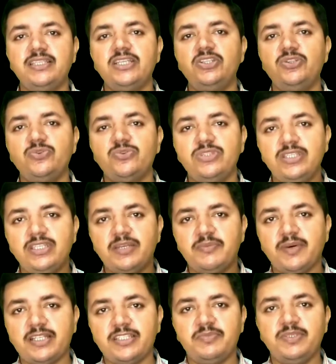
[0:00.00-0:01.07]
ये नियुक्ति के
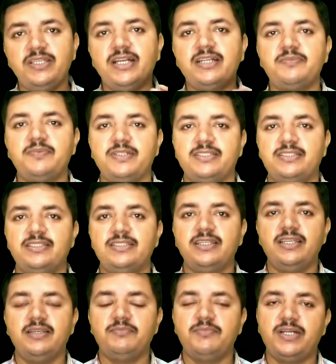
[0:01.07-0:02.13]
बाद भी घट बढ़
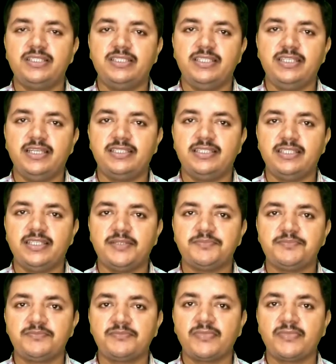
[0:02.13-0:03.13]
बढ़ती रहती है